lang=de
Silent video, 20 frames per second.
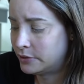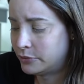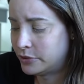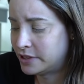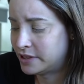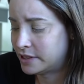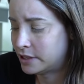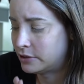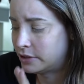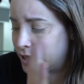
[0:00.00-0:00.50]
wo
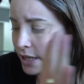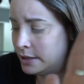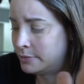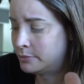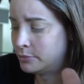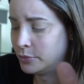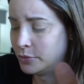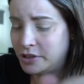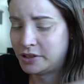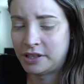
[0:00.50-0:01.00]
ich sage, okay,
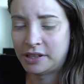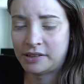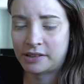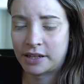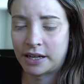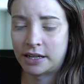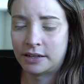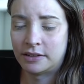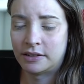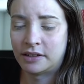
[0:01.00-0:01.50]
muss nicht
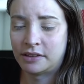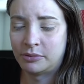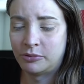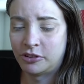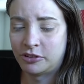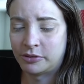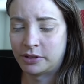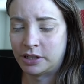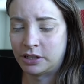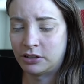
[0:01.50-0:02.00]
sein, das
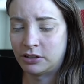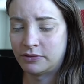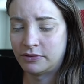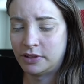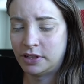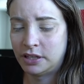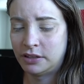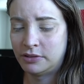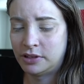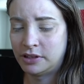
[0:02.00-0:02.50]
muss man nicht
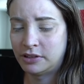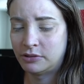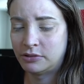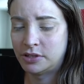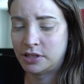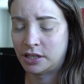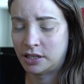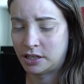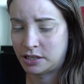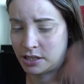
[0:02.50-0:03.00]
öffentlich
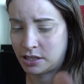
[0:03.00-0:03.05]
diskutieren,